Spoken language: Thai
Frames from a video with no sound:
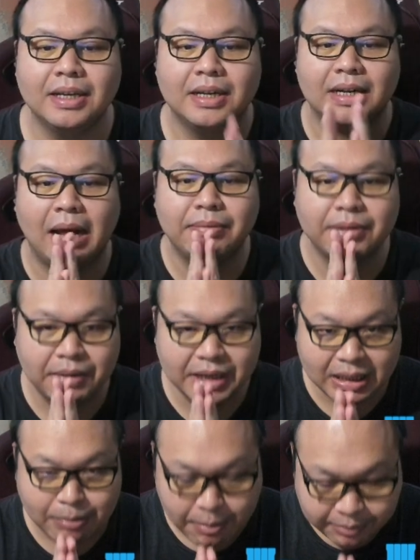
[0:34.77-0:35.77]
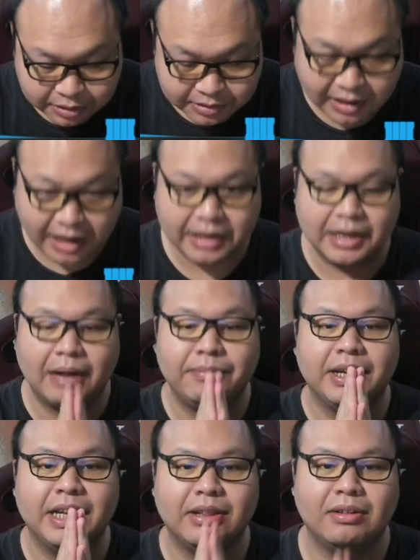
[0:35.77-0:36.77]
ครับสวัสดีพ่อแม่น้องชาวไทยนะครับ ยิ
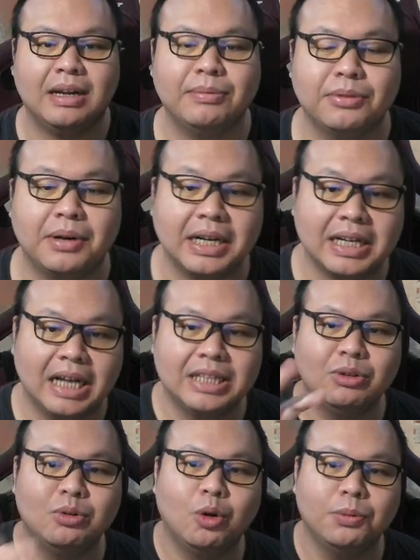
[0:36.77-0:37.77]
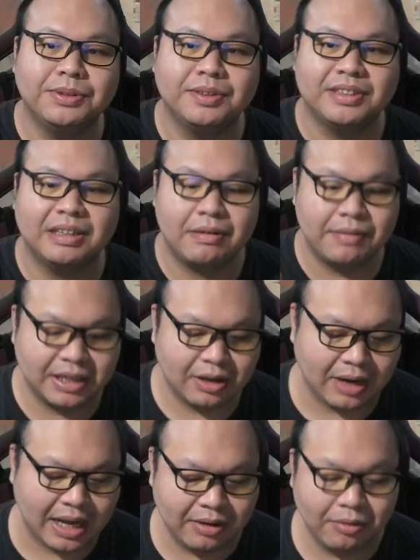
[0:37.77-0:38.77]
นดีต้อนรับสู่รายการ t o n o o b s s e r v e r
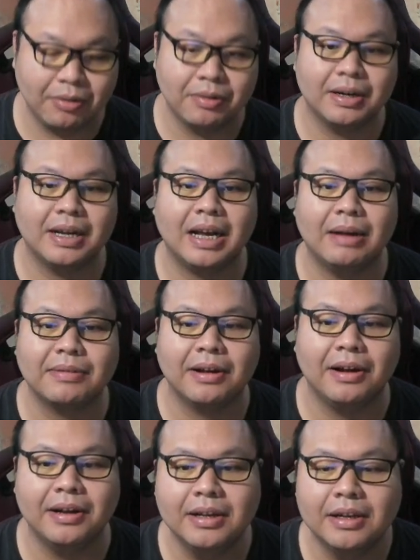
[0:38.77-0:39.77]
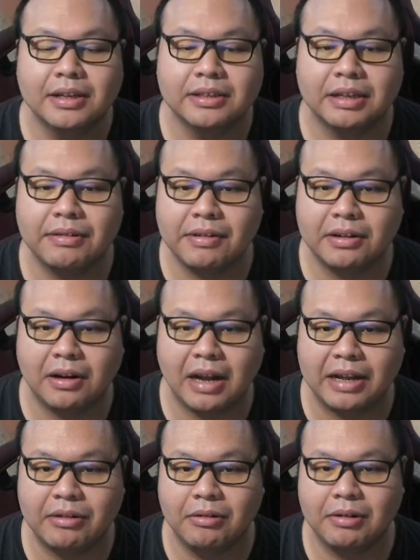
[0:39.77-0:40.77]
io นะครับ ก็ s e r v e r
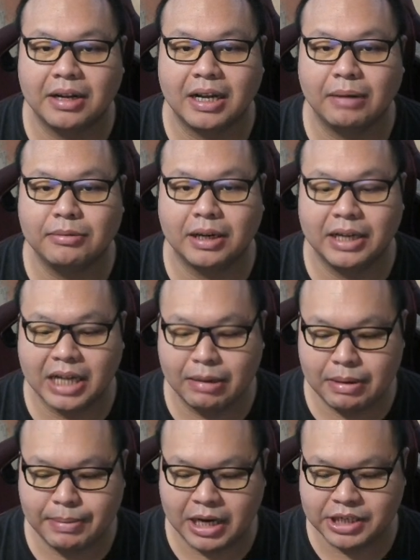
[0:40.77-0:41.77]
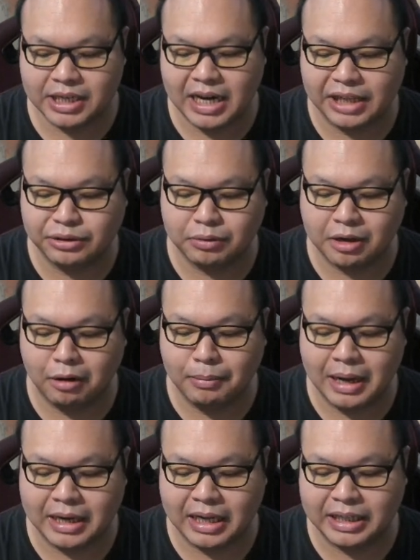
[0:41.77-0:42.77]
io นะครับ ตอนนี้ก็มีแพชล่าสุดเข้ามา
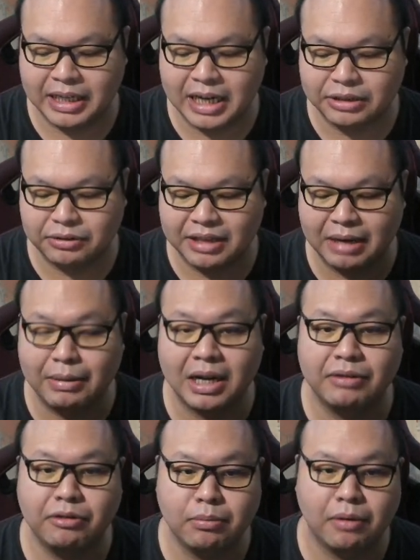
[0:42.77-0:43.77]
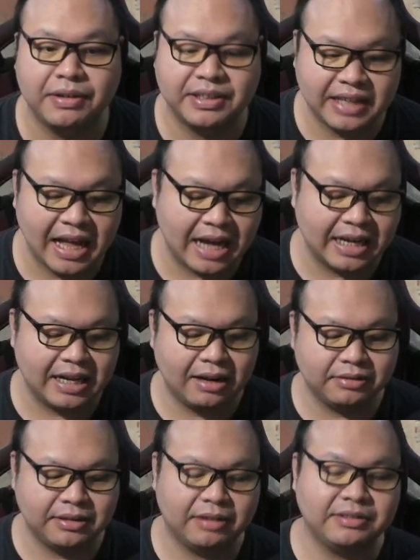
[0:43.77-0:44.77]
นะ ที่น่าสนใจมากคือ Football Festa นะ เรา
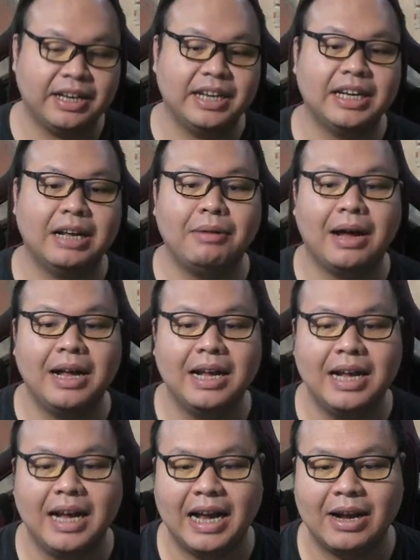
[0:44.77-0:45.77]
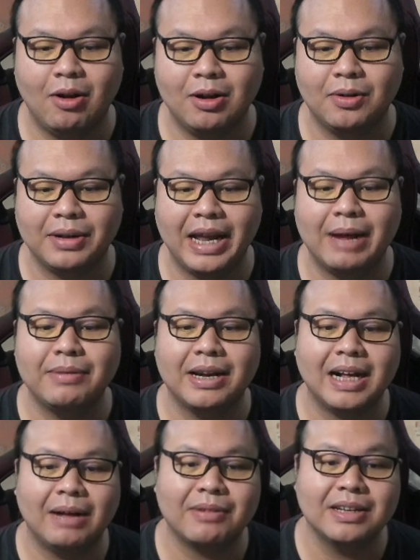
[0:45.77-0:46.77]
เราจะเห็นได้ว่าไอคอนของเกมเนี่ย
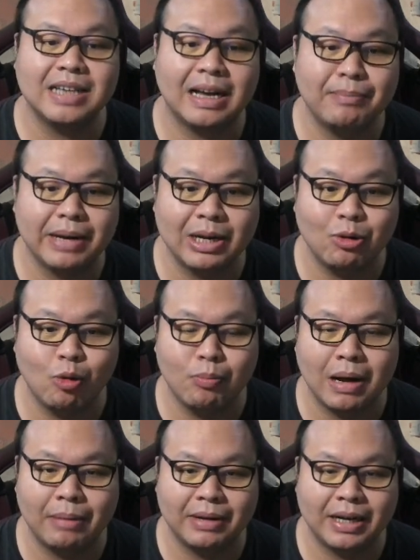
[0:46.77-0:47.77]
นะครับก็จะเป็นรูปแบบไอ